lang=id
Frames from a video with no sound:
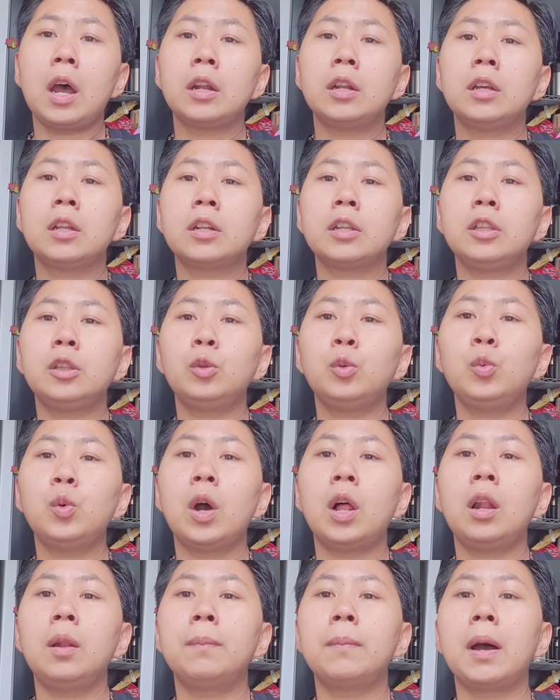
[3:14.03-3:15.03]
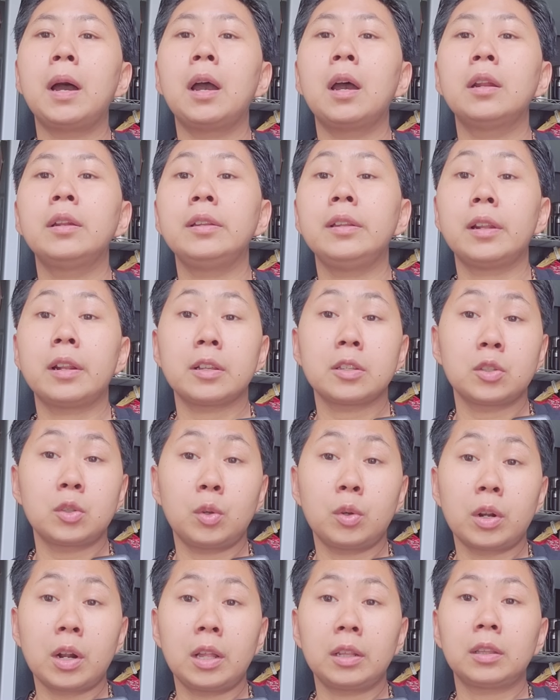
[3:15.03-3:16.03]
ada ritual makan di
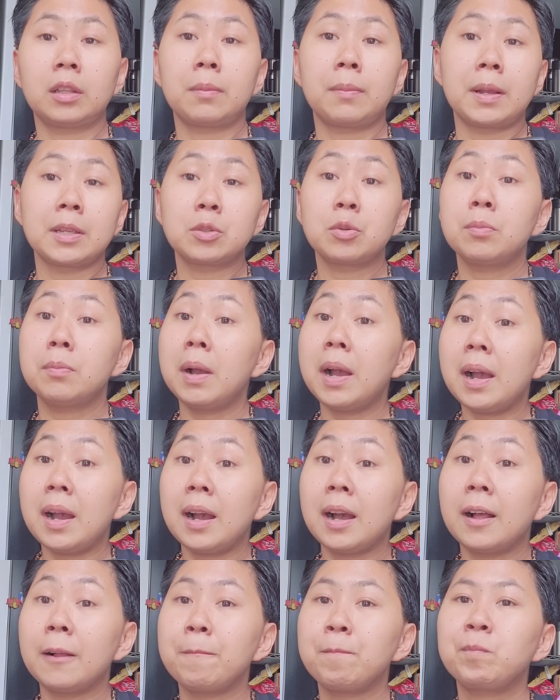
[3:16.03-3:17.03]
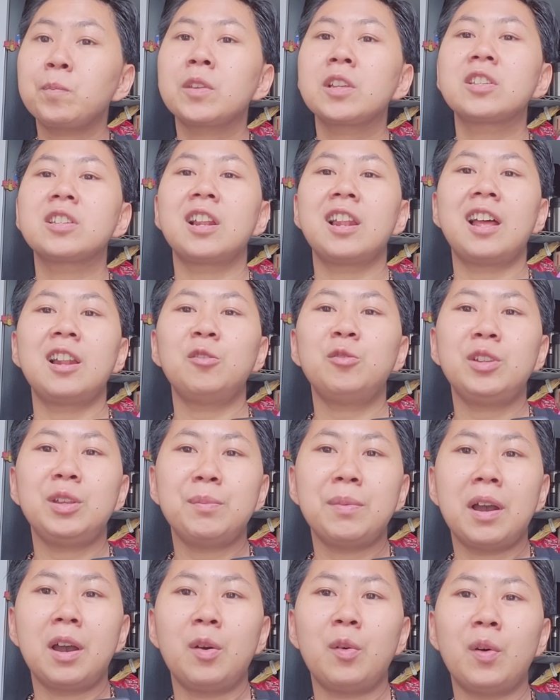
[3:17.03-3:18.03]
restoran termasuk Mbak A
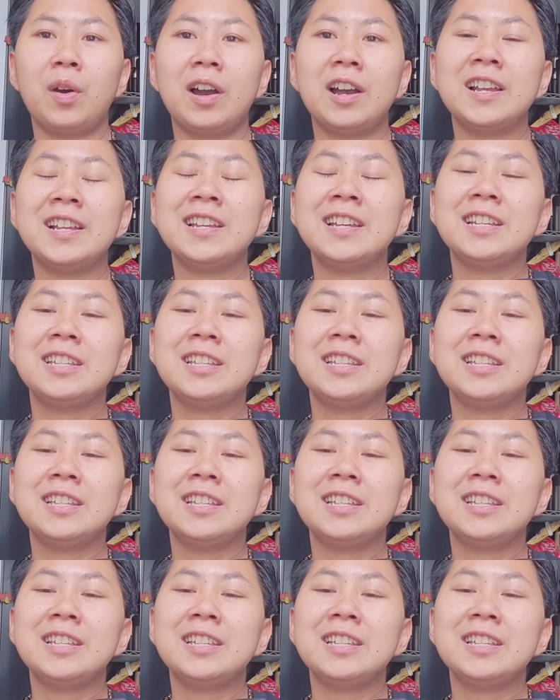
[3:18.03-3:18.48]
selalu dibawa.